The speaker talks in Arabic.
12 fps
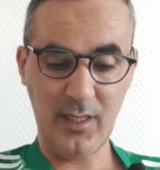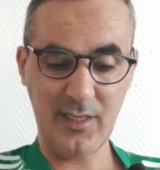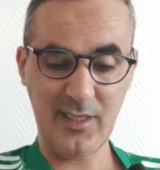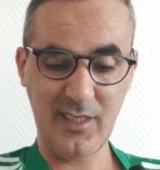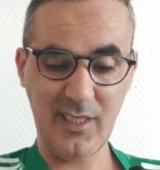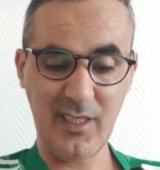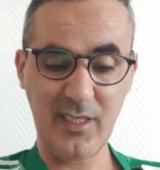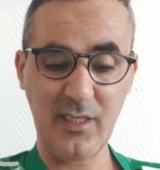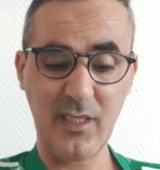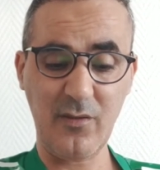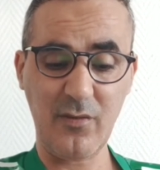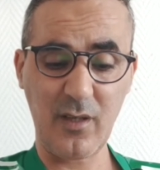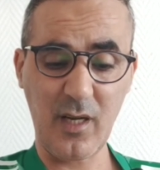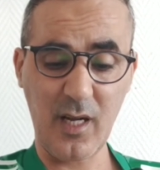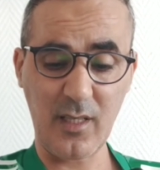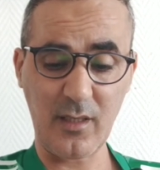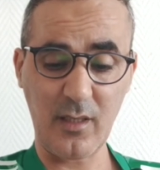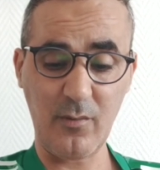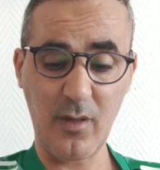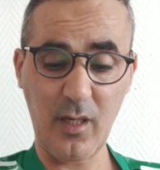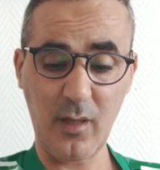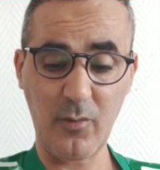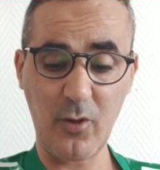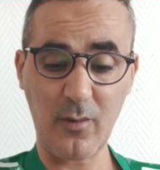زين الدين فرحات
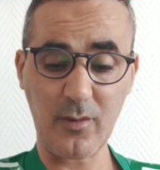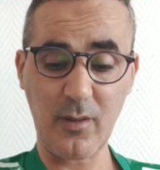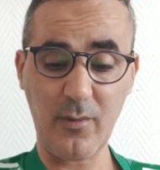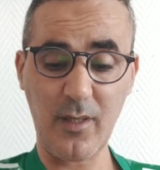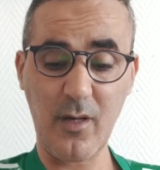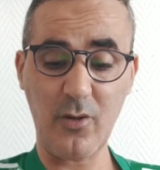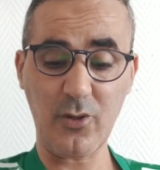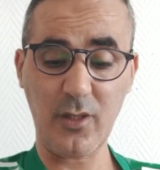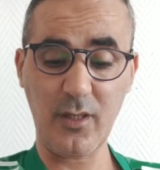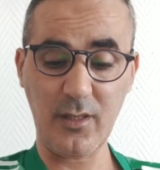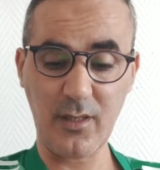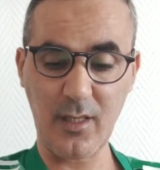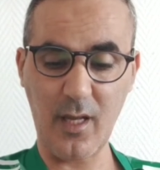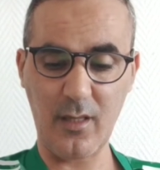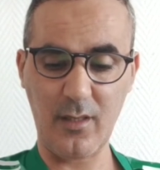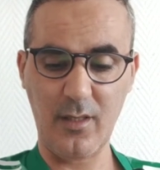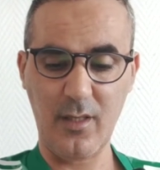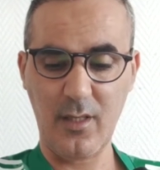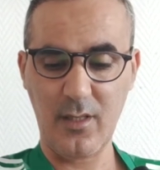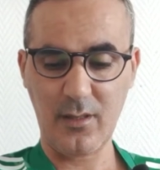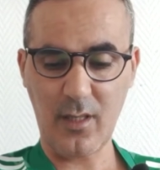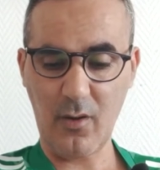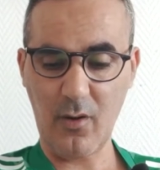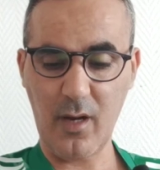البالغ من عمر 28 سنة
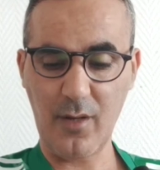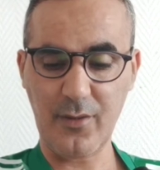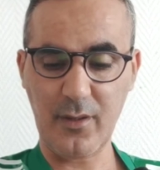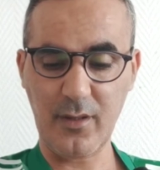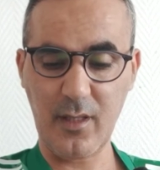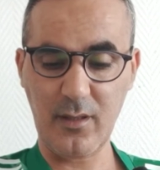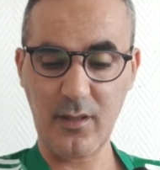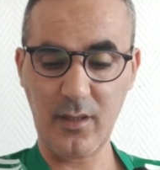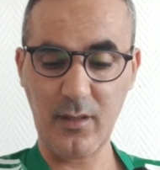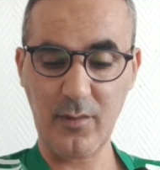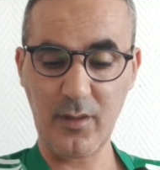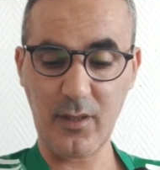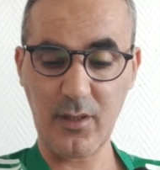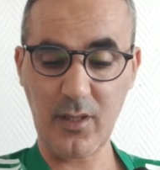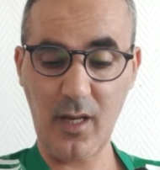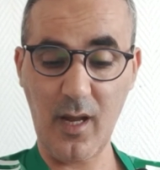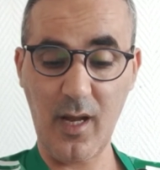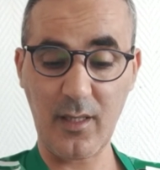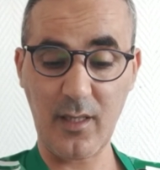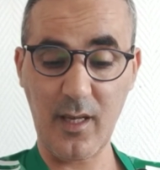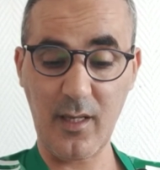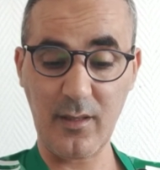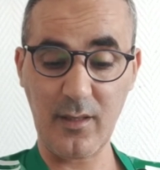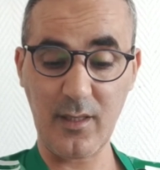سيغادر نادي نيم اتجاه أحد
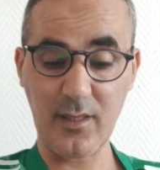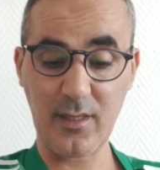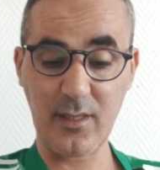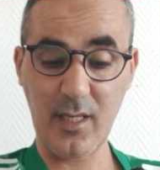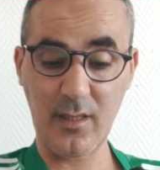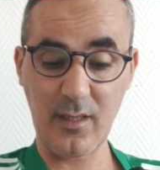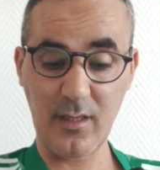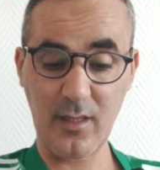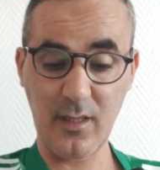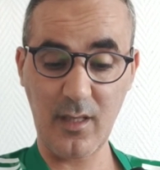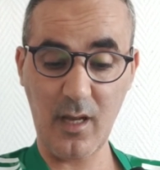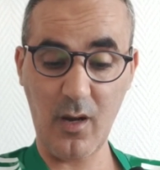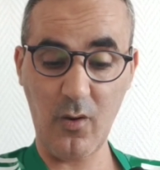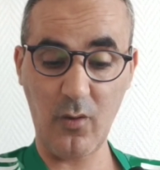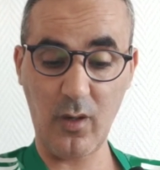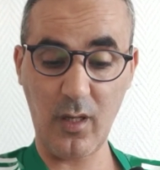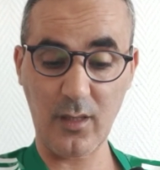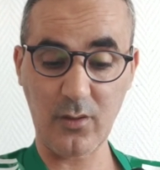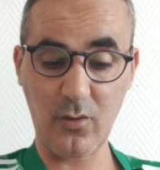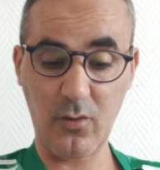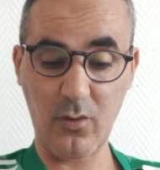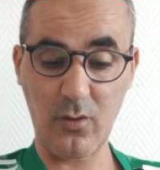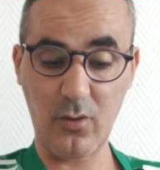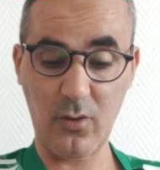أندية سانتيتيان أو غلاسكو
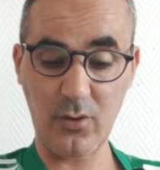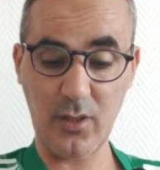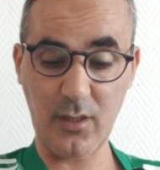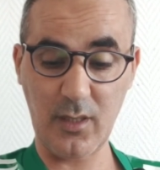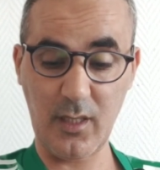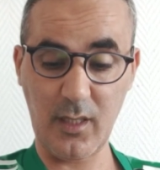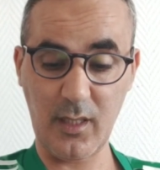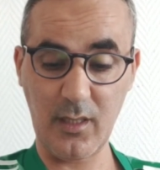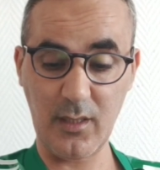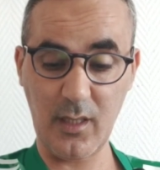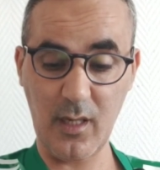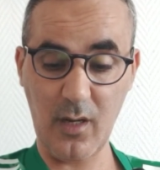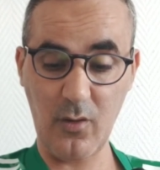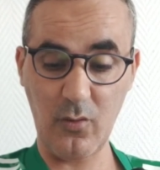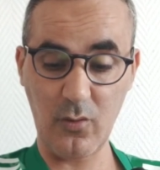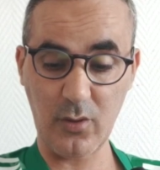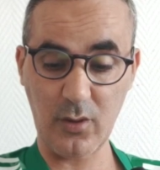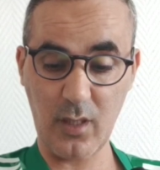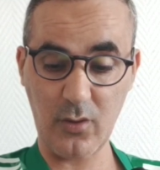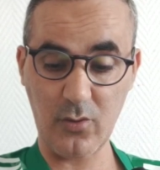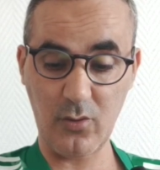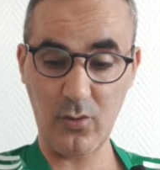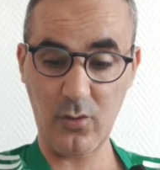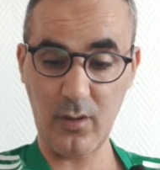رونجرز إنجليزي أو
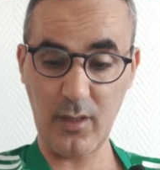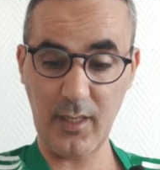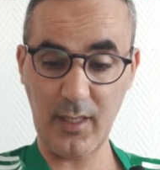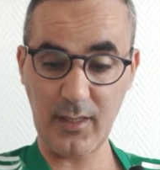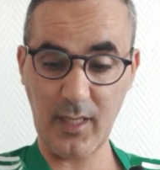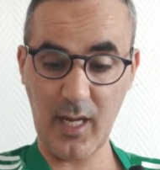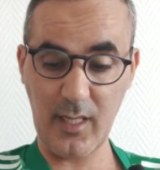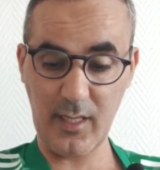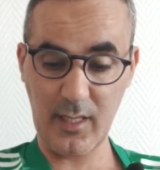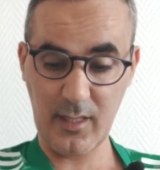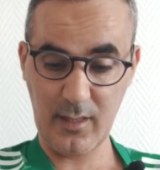ساسولو الإيطالي